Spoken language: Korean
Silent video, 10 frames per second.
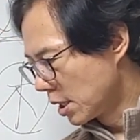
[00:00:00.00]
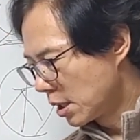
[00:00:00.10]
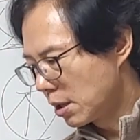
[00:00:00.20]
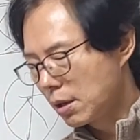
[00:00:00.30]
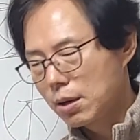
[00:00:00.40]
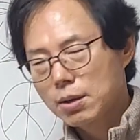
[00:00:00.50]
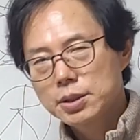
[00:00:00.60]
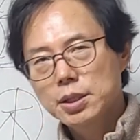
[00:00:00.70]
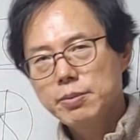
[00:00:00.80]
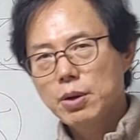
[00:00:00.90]
어,
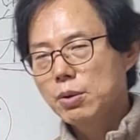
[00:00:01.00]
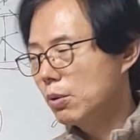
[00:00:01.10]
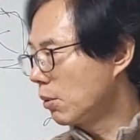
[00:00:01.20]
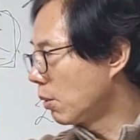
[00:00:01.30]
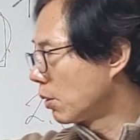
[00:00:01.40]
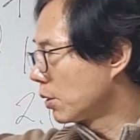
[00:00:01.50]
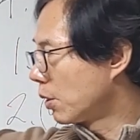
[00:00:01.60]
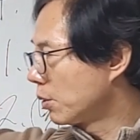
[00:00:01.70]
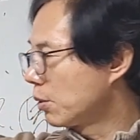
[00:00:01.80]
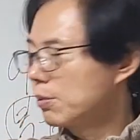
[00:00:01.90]
띠별로
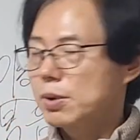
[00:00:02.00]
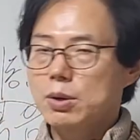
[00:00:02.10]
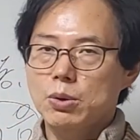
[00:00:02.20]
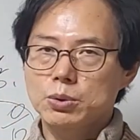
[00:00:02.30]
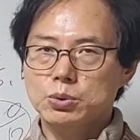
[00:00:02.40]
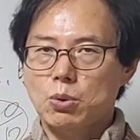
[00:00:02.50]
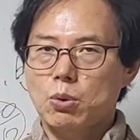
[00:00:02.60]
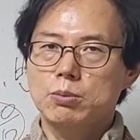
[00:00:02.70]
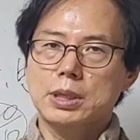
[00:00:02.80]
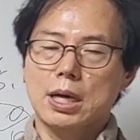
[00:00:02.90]
연도별로
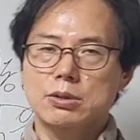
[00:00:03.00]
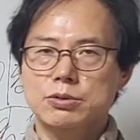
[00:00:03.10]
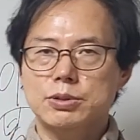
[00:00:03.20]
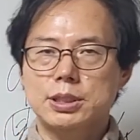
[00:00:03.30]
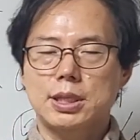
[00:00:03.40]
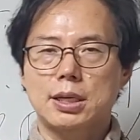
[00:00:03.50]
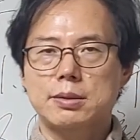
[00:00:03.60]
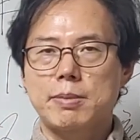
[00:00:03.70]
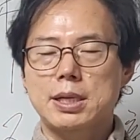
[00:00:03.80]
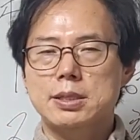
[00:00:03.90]
조금 다를 수
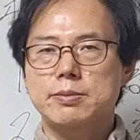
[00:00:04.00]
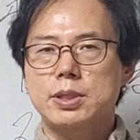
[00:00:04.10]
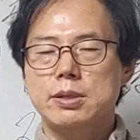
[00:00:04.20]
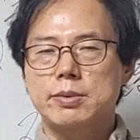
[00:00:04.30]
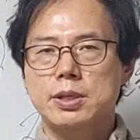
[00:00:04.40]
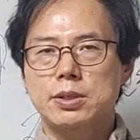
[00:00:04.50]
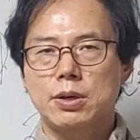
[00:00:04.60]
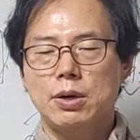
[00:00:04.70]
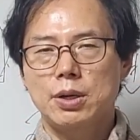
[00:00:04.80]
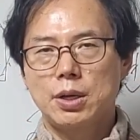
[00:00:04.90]
있다는
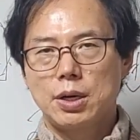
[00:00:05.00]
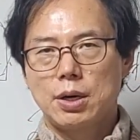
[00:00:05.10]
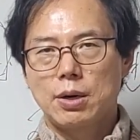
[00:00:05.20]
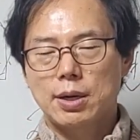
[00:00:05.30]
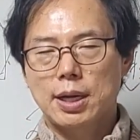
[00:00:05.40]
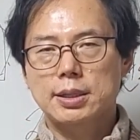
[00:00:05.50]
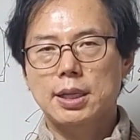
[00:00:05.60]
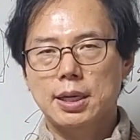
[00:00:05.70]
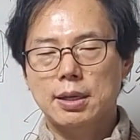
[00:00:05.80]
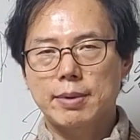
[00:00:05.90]
말씀드리면서 어,
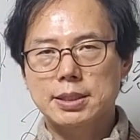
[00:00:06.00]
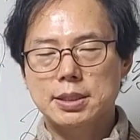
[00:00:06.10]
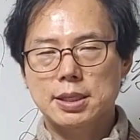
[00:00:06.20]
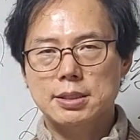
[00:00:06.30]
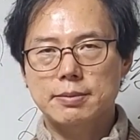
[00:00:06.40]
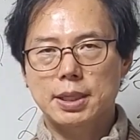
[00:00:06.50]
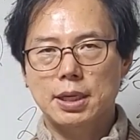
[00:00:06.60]
간단하게 마치겠습니다.